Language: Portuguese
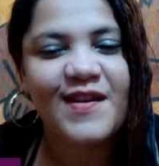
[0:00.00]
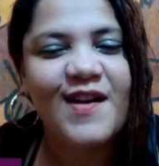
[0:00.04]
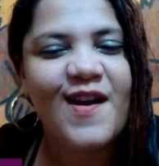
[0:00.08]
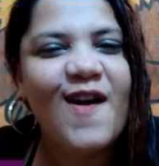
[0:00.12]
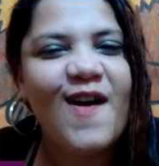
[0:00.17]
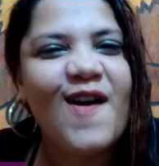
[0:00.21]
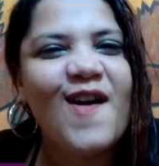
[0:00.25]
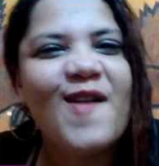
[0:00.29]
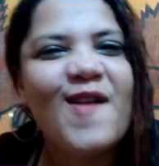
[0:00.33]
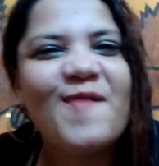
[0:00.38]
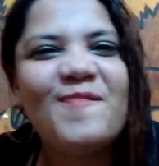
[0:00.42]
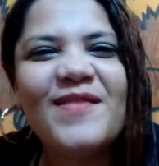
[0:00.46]

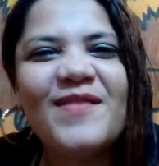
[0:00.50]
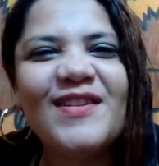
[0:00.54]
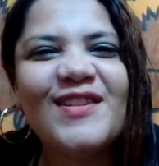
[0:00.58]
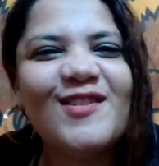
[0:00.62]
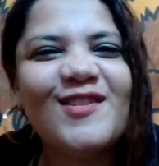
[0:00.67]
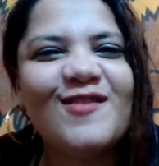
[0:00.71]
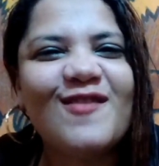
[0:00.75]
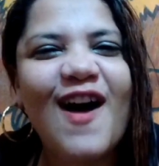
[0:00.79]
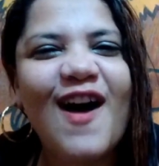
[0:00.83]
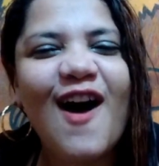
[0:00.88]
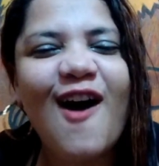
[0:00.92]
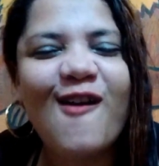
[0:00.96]
Oi
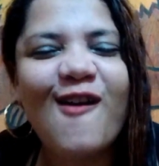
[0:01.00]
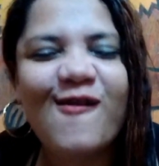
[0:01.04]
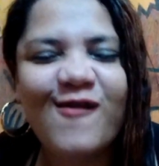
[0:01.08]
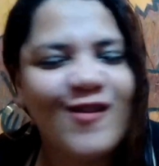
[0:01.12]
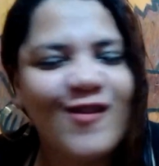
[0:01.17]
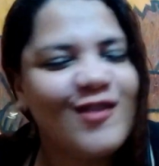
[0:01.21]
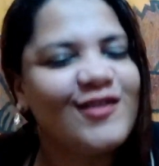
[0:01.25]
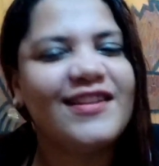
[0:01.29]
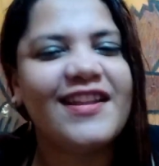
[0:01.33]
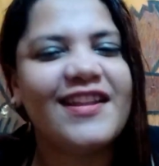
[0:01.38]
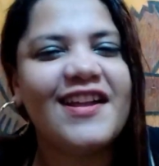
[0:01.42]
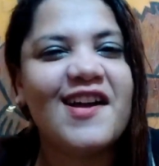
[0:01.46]
pessoal,
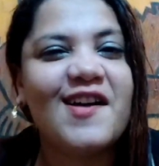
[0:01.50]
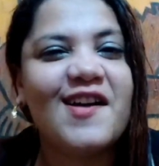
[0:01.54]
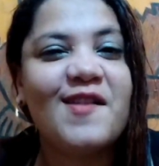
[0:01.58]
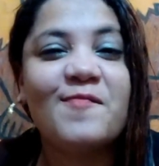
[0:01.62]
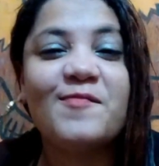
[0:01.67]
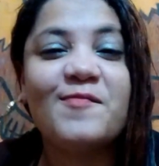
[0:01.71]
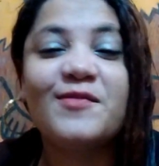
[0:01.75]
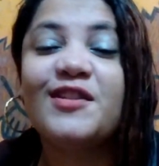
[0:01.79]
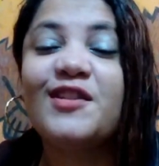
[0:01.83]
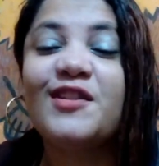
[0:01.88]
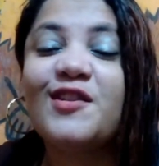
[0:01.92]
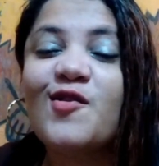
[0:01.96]

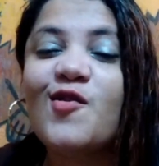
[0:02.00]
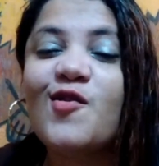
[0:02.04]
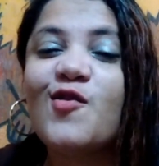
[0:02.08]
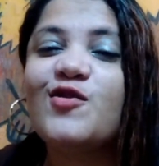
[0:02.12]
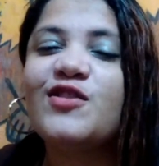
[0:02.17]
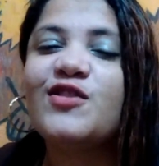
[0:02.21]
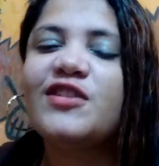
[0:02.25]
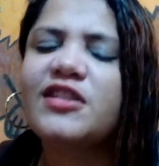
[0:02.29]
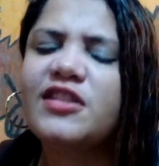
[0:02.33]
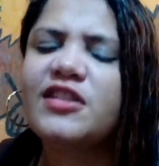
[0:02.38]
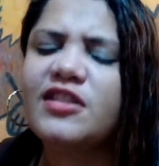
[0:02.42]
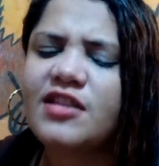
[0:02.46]
voltamos e
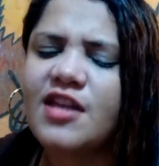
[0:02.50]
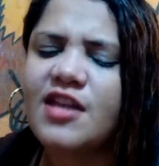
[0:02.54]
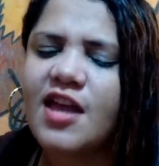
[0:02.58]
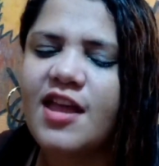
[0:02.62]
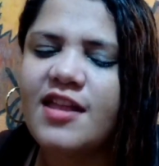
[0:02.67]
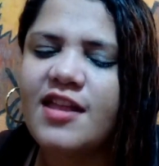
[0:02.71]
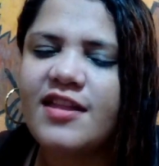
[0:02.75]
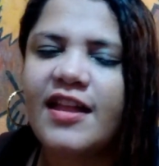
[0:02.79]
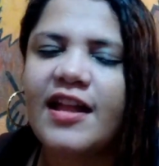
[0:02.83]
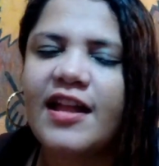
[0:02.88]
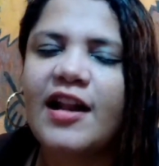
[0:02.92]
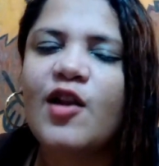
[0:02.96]
hoje
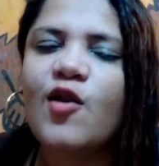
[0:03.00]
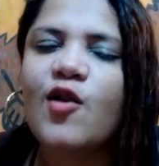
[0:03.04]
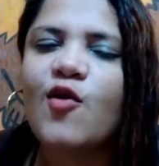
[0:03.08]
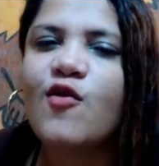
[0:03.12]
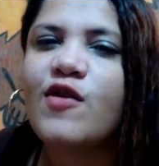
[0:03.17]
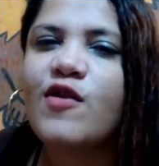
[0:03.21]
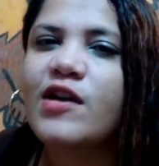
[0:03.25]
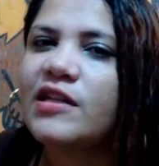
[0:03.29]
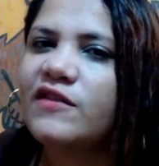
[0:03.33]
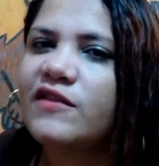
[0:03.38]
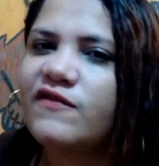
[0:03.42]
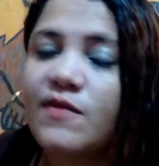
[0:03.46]
sem
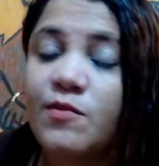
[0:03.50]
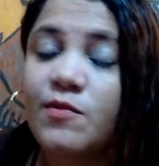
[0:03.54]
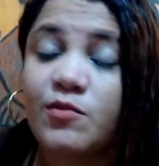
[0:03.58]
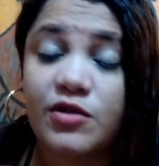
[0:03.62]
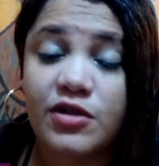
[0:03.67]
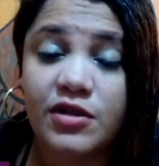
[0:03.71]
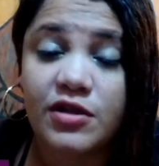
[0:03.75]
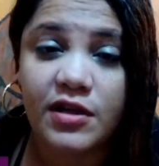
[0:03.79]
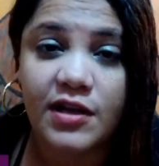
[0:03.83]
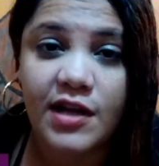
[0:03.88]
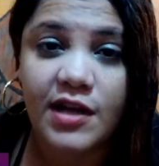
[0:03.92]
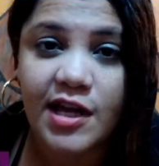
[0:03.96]
delongas vamos
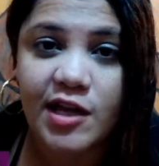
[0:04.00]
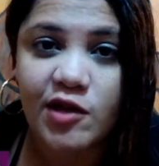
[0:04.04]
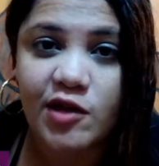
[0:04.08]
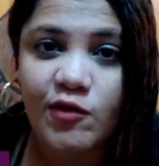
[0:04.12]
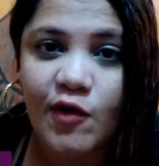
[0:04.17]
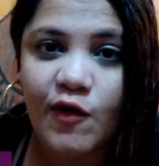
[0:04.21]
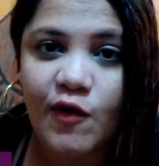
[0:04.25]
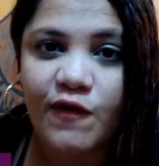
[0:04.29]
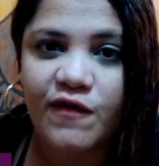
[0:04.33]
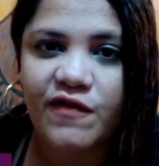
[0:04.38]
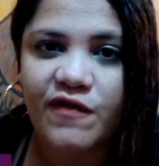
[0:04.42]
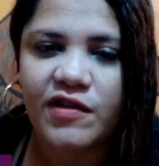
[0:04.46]
direto
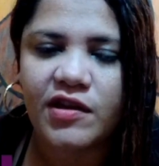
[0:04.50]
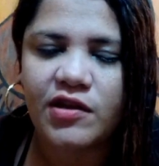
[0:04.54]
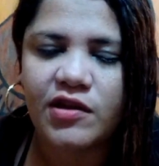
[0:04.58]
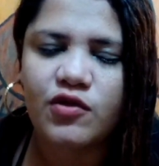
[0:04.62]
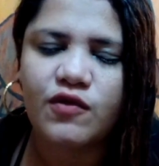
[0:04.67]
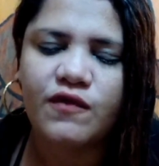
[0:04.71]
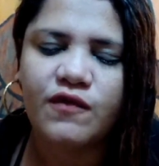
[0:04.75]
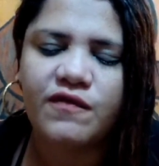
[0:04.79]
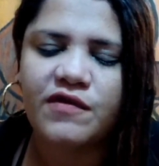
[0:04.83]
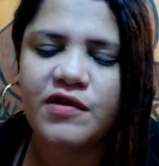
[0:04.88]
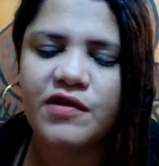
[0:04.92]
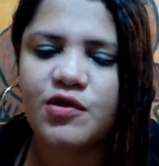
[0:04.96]
ao
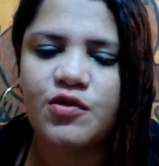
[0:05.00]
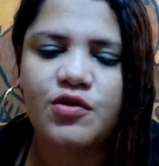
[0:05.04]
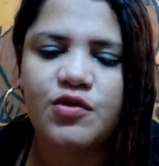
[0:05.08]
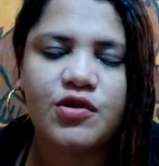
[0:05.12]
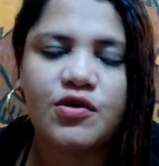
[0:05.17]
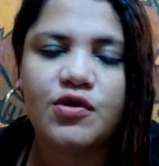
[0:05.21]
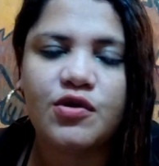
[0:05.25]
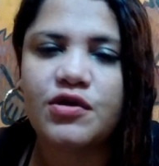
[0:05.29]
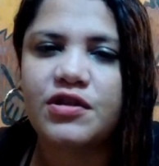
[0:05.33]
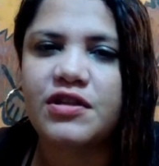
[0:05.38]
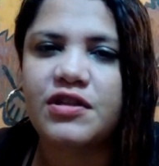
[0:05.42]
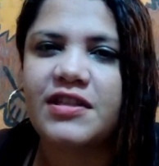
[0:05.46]
vídeo. O vídeo
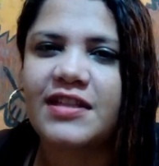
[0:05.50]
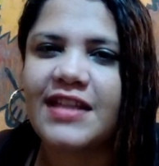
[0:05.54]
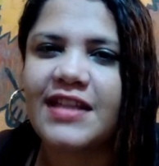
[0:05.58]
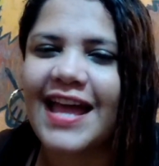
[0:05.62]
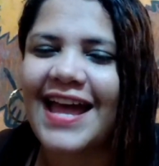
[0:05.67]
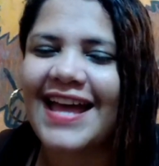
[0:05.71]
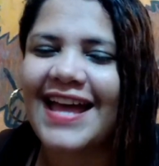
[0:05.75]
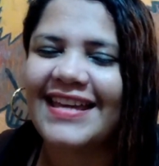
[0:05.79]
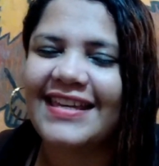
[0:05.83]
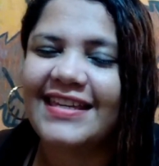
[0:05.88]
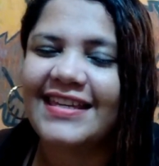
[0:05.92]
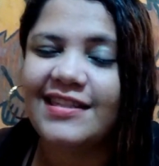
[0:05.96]
de hoje
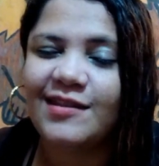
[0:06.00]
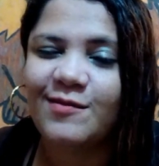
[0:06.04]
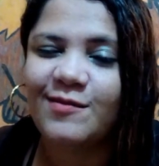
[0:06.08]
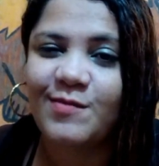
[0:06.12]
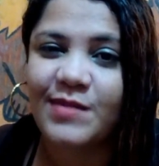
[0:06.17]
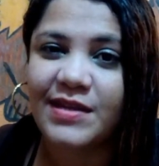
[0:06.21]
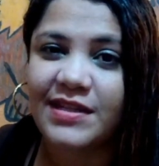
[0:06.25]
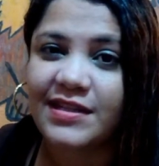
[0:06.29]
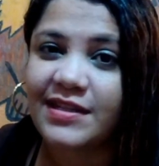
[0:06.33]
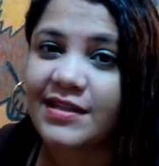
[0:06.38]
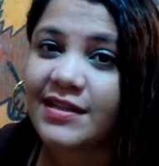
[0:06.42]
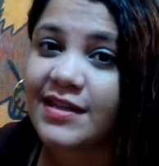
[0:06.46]
tá
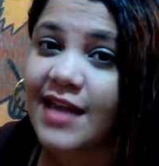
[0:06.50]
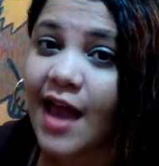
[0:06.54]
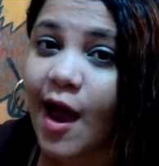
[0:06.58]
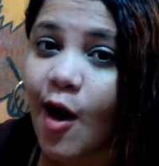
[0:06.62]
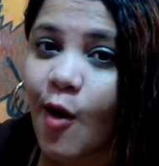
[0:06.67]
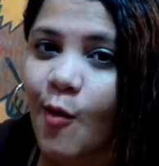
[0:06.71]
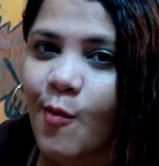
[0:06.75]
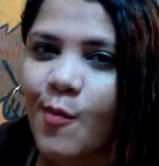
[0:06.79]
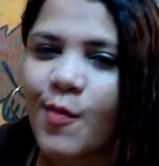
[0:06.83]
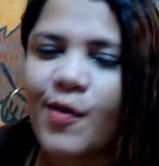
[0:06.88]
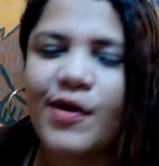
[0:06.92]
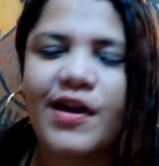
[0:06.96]

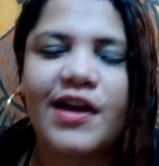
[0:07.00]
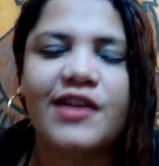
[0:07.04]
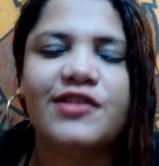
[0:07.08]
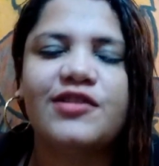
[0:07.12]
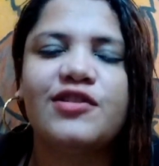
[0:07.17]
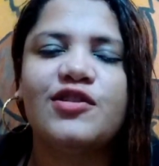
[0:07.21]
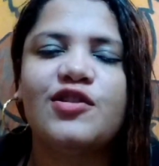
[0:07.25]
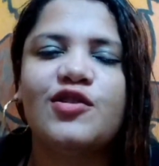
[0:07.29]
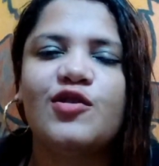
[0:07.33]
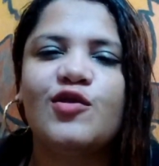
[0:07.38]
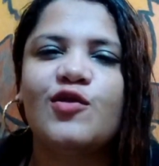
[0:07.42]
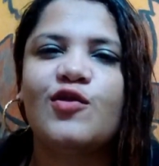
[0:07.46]
especial porque a
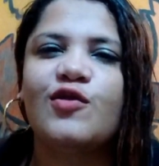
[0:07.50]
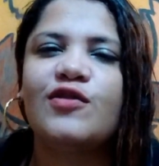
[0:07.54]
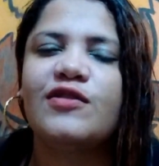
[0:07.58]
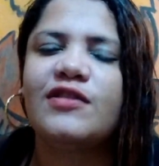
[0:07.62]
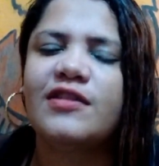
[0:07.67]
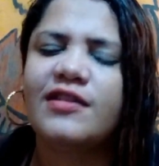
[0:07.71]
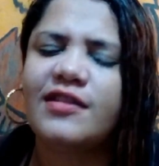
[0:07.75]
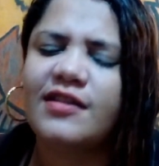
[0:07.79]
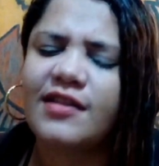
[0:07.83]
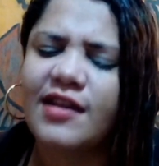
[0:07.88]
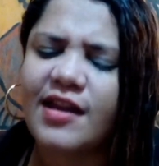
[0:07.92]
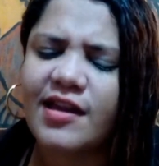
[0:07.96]
gente
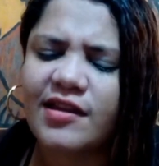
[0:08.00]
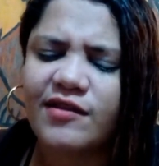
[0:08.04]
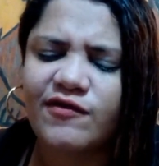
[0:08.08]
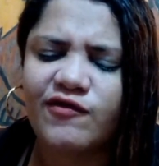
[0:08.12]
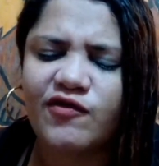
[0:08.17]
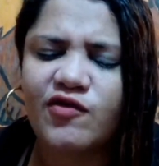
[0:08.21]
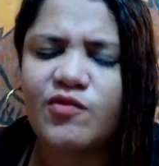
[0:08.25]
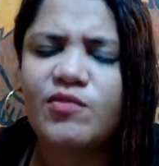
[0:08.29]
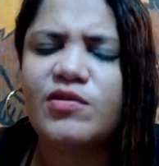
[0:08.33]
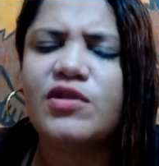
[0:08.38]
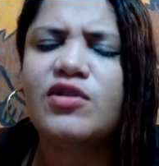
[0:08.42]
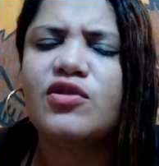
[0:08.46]
trouxe três
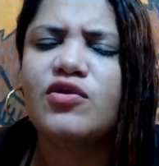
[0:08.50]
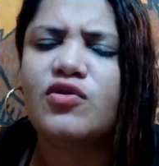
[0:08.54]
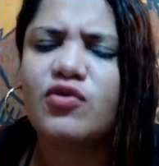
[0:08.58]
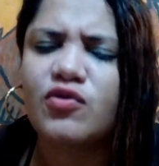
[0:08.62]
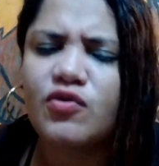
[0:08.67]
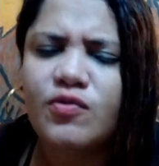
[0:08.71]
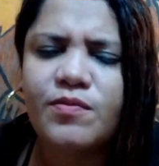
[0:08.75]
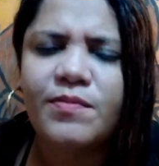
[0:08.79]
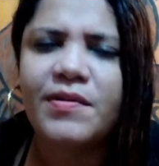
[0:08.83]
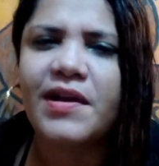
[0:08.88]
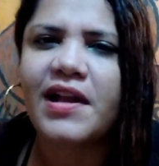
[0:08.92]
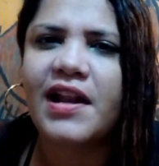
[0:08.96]
filmes
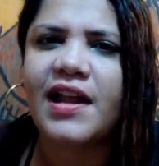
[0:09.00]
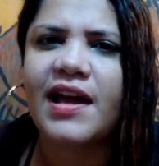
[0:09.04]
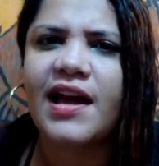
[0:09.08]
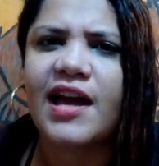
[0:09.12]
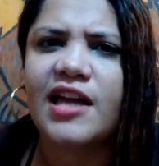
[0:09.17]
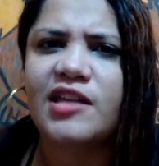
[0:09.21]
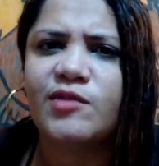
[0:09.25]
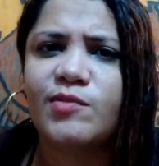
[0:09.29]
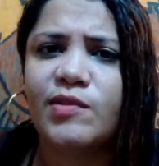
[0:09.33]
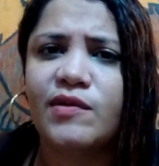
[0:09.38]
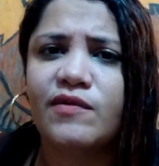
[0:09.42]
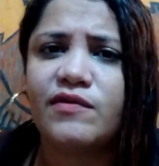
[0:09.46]
super
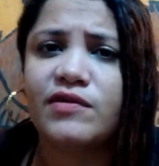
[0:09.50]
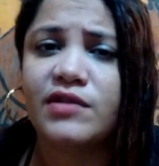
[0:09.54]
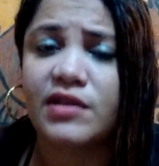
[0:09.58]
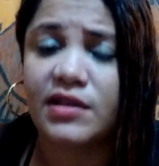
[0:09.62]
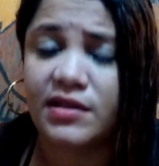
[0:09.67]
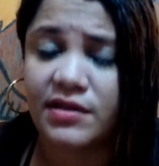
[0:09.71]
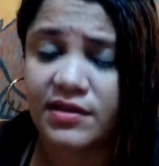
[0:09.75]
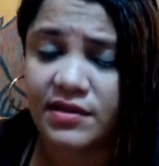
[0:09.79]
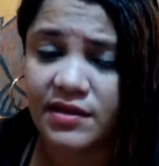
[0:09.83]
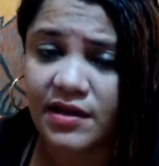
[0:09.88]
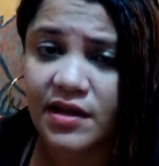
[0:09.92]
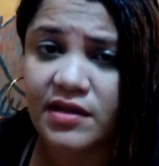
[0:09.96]
legais para
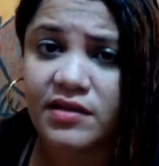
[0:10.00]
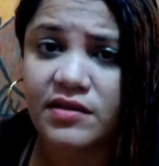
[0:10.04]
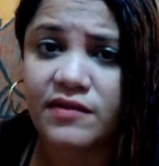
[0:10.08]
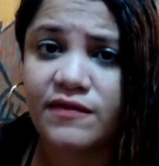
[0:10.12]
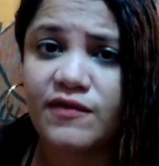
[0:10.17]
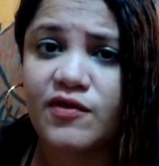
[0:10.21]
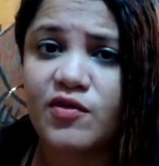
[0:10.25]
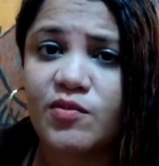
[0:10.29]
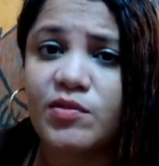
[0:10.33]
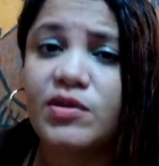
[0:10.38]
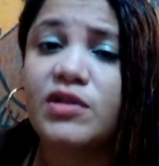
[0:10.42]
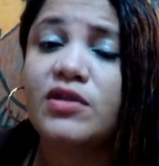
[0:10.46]
vocês, três
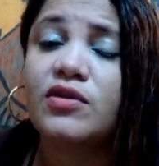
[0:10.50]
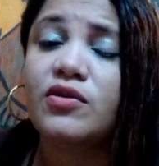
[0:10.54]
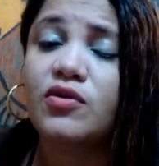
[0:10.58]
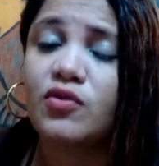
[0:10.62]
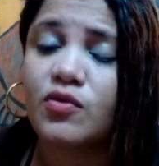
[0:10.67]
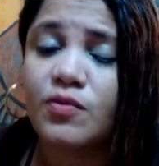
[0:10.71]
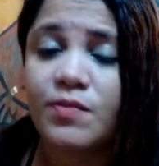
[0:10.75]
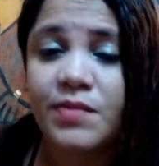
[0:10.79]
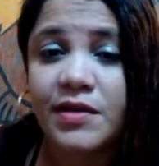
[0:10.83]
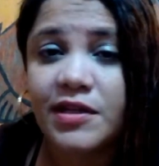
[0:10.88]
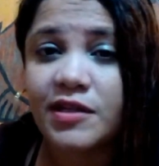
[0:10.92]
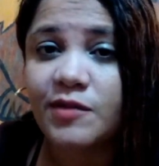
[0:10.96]
filmes
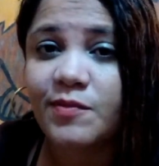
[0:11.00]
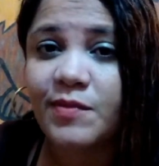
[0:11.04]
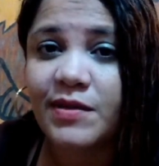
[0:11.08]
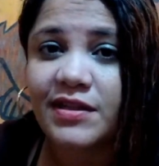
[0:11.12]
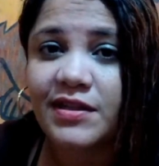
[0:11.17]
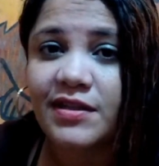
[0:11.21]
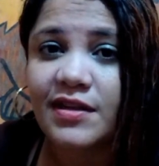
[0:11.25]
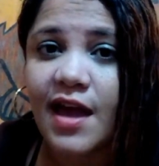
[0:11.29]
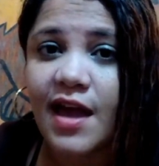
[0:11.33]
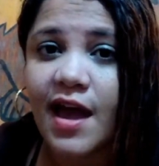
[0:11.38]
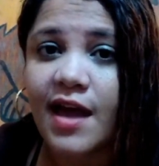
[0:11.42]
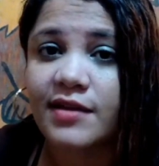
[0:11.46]
super
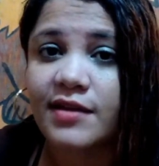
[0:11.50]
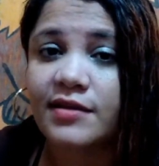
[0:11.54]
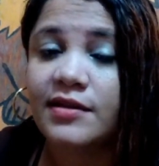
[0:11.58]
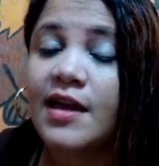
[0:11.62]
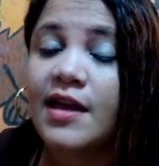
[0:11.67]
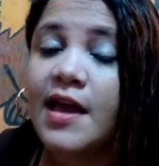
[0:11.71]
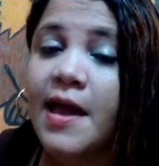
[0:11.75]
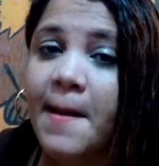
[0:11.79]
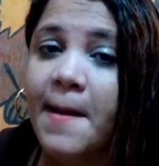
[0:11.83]
especiais.